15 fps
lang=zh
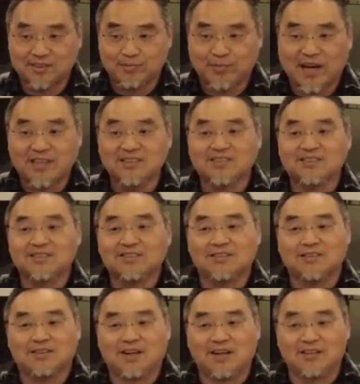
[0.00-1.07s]
磐石
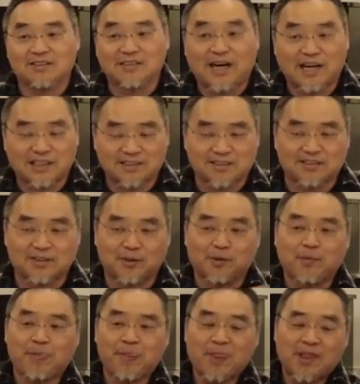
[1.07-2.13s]
是很大的石头。
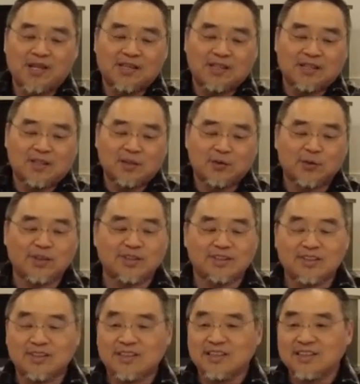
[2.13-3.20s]
所以，
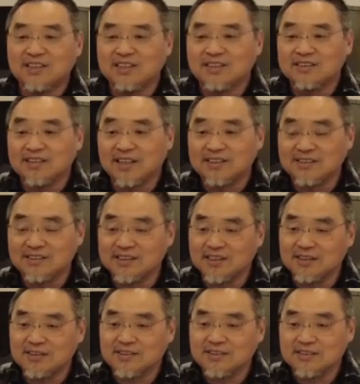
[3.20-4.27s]
但是
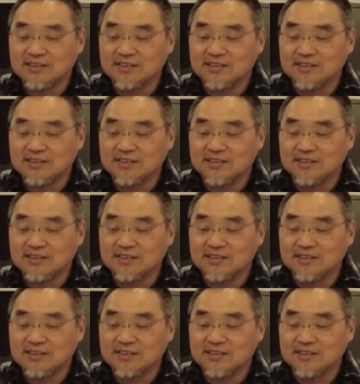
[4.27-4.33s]
呢，